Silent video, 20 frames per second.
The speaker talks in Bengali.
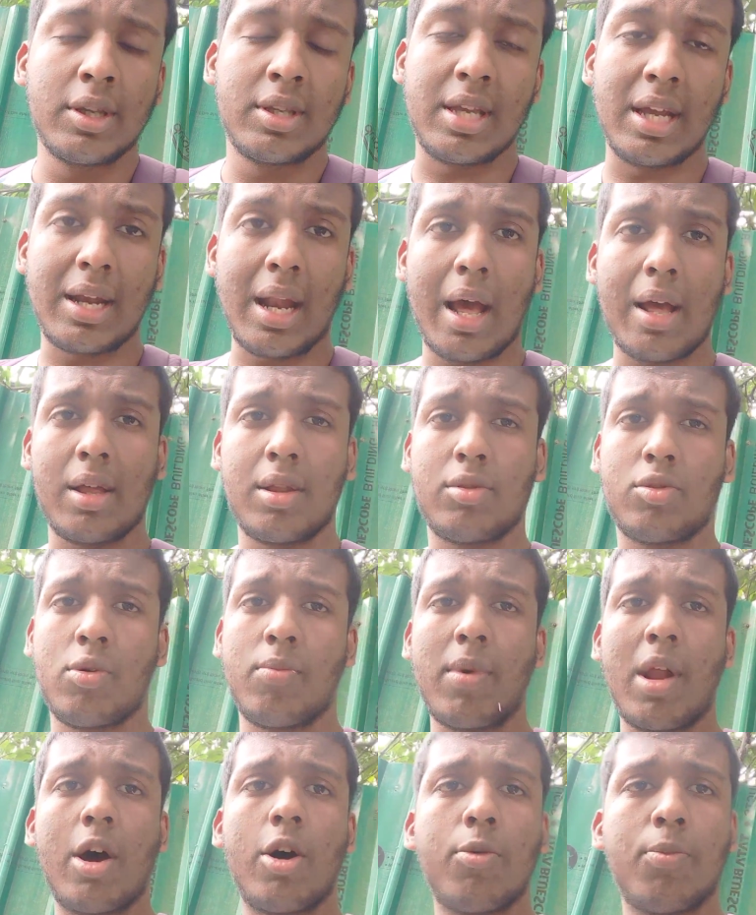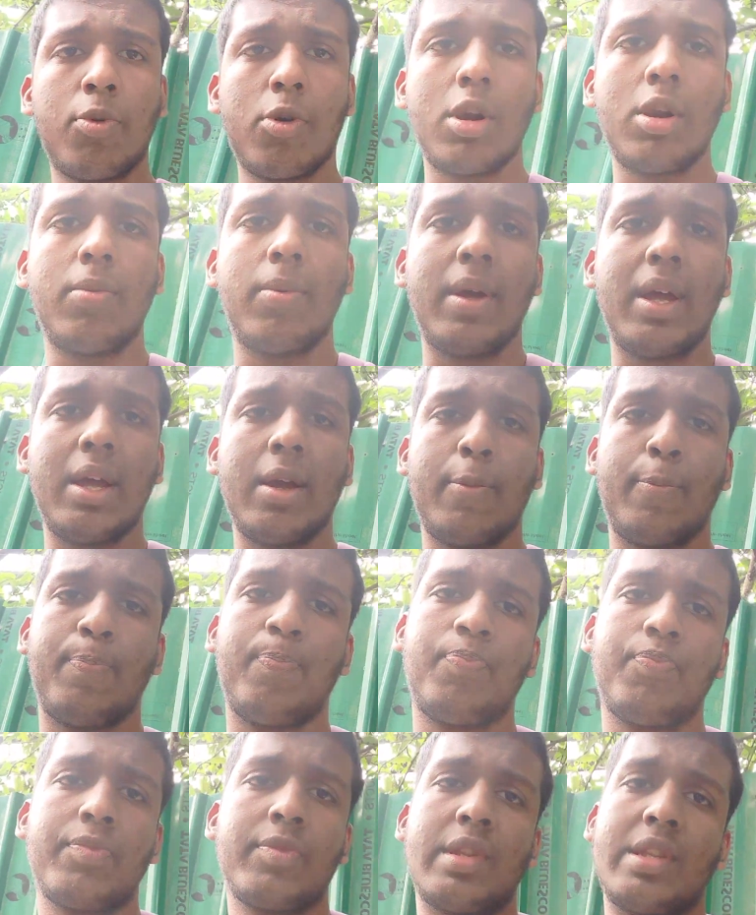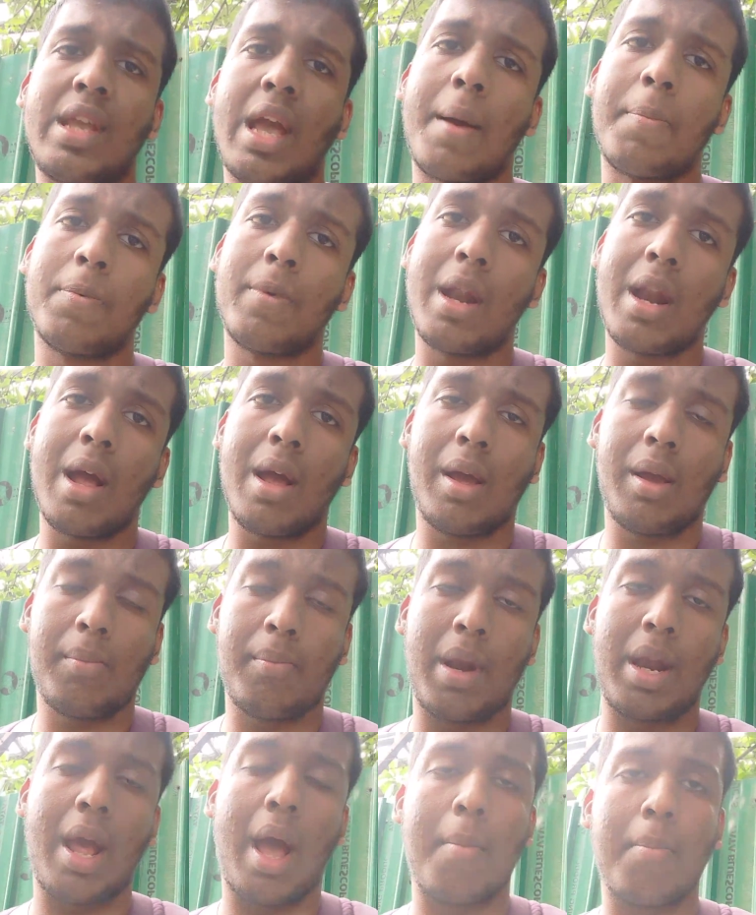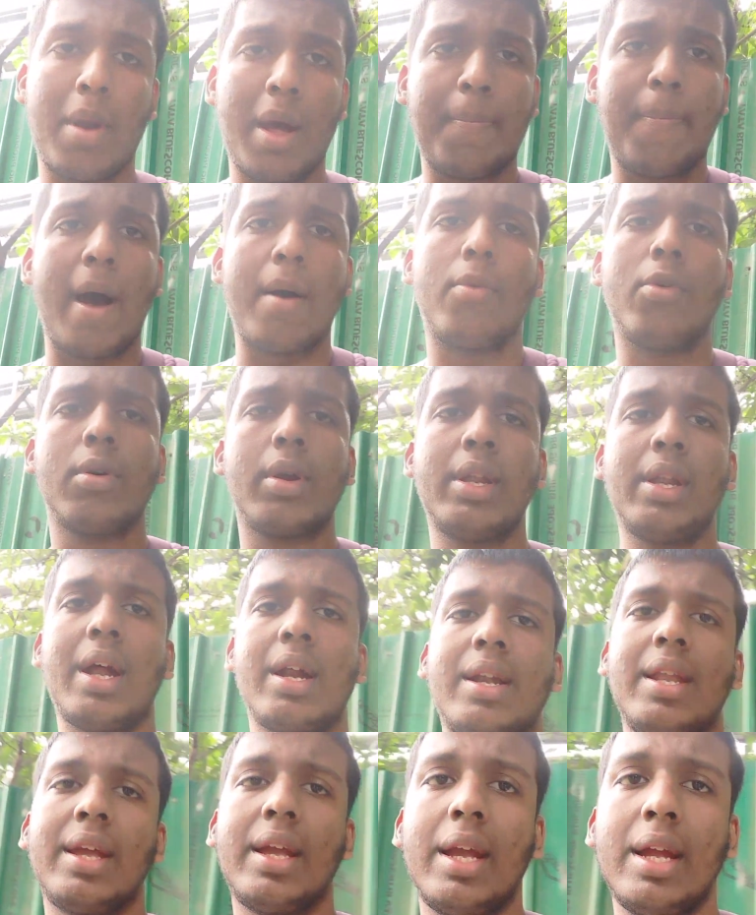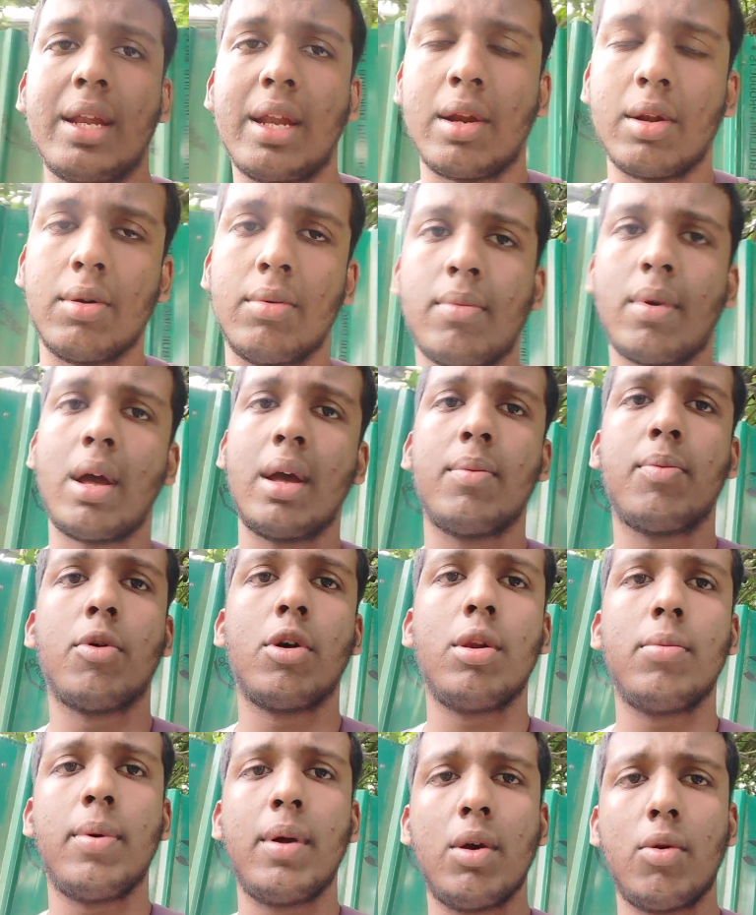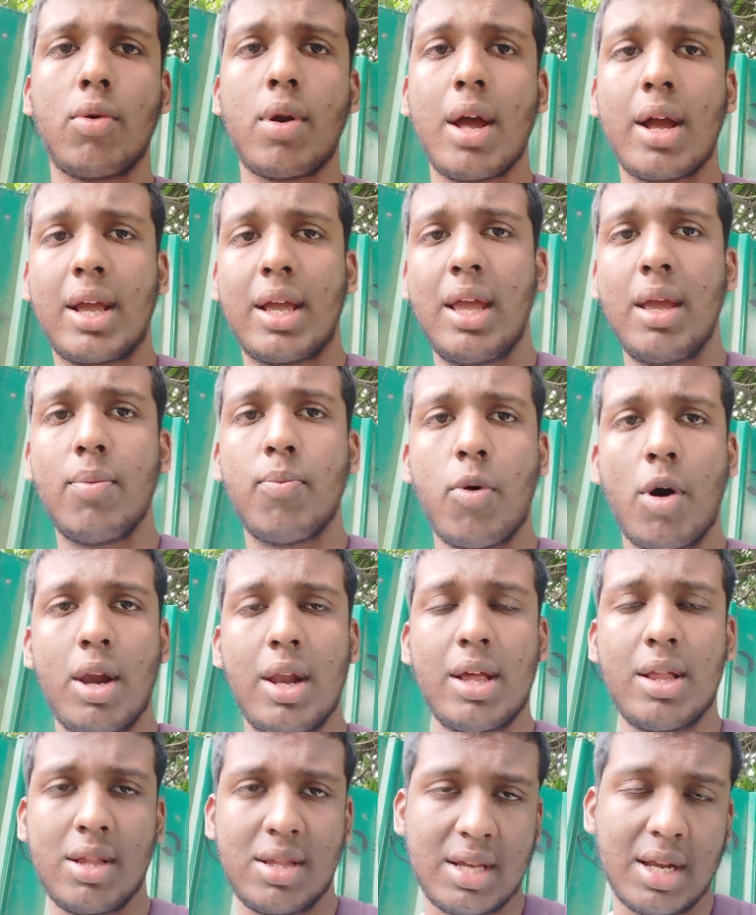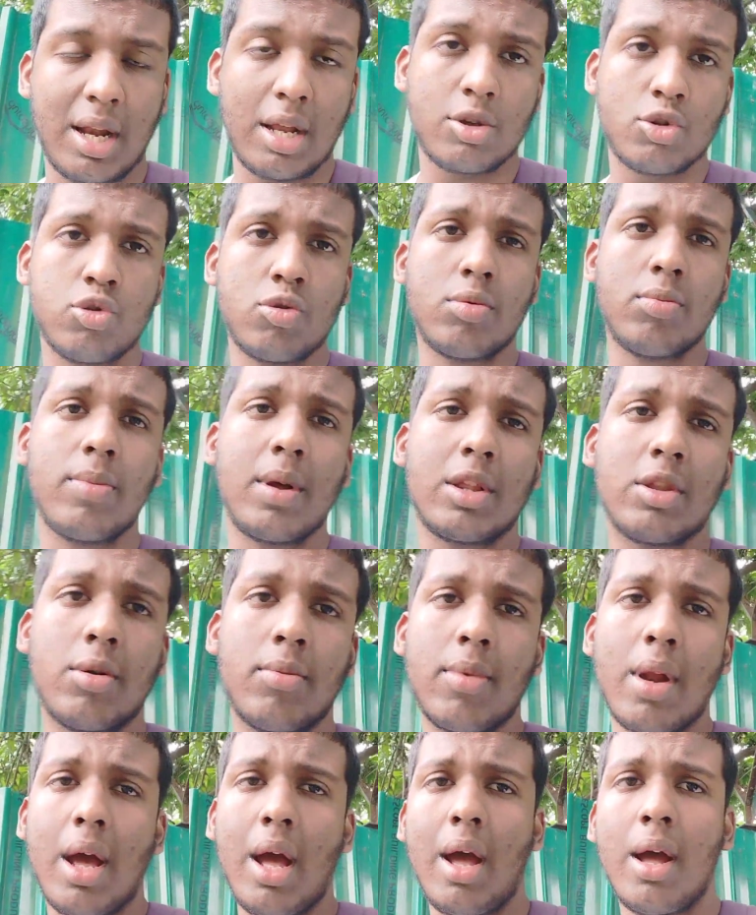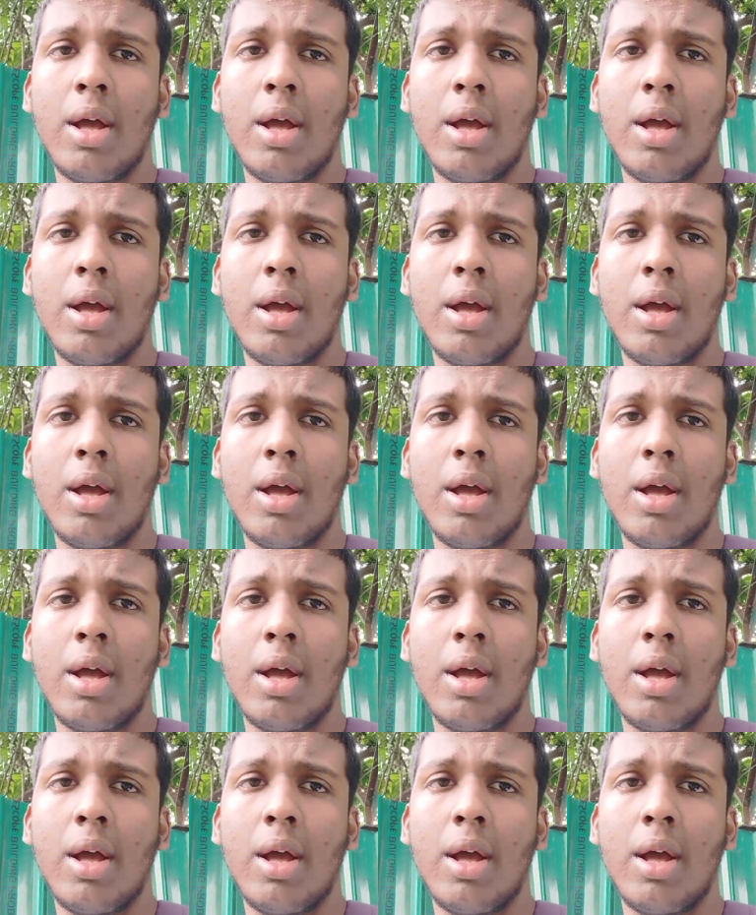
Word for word: সেটা তোমরাও বলবে যে আপনারা মানে আমরা পাবো কি না টিকিট এরকমভাবে বলবে ওরা কি বলে সেটা শুনবে তোমরা